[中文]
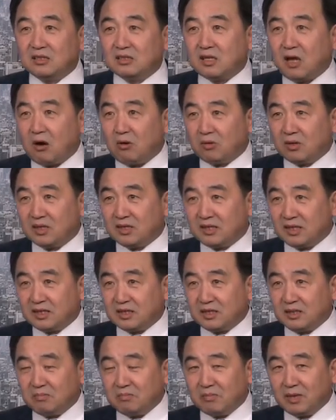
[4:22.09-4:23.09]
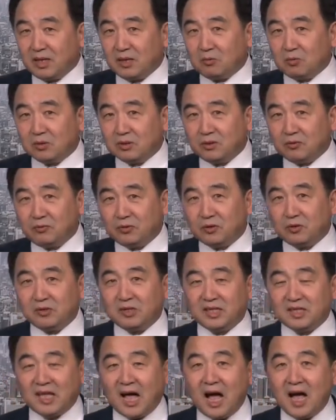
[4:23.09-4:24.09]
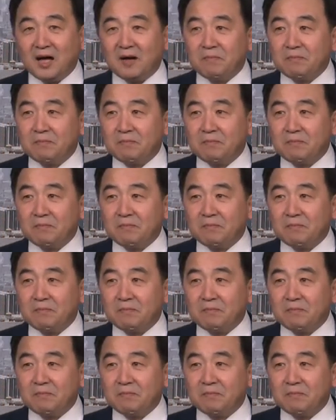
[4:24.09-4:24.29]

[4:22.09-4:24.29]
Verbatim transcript: 到了这个美国的佛罗里达，